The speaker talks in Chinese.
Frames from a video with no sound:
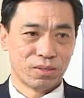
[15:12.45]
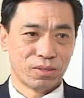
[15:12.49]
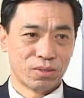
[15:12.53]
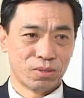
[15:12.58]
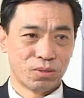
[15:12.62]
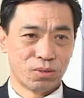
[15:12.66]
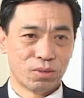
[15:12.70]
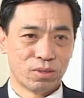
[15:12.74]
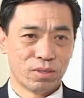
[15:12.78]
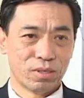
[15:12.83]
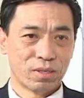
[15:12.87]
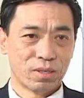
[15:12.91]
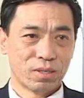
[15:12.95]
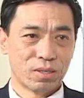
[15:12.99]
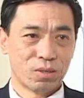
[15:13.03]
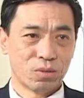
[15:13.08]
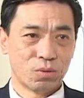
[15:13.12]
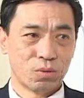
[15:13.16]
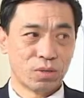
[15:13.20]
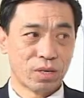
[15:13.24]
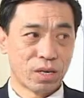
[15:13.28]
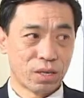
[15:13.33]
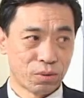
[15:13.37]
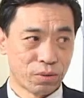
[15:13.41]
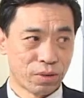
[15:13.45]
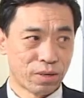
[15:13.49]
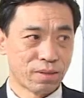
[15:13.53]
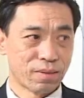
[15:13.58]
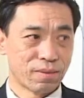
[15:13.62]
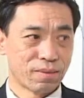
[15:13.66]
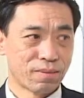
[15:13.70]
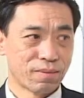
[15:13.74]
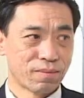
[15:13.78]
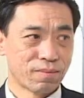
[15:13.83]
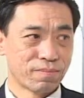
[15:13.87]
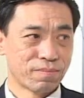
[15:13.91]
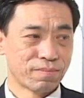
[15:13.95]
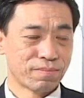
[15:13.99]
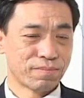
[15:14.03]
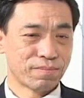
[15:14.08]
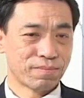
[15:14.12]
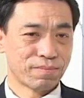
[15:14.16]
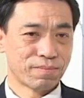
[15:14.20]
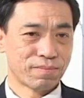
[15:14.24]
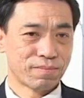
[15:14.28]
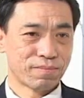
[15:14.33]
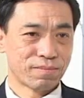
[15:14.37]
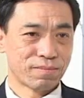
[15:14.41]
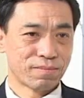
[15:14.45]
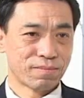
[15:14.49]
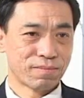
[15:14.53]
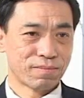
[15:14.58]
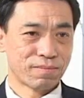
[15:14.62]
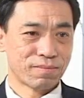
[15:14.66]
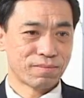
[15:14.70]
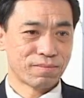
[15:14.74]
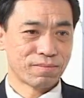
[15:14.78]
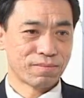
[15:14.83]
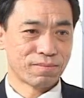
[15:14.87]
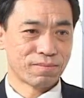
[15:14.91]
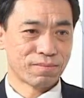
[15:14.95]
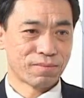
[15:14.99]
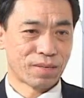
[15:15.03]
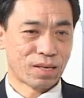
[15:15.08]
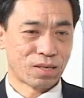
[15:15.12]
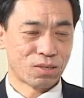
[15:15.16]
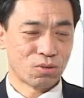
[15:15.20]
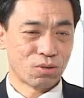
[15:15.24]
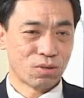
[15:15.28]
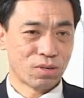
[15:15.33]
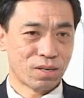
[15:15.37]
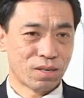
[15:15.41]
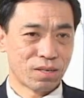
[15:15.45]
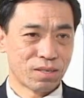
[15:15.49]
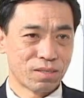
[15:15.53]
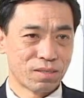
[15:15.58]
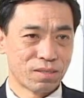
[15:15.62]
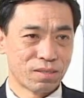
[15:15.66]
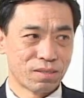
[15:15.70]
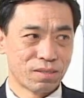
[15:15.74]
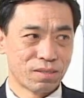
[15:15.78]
有一个女演员，她说啊，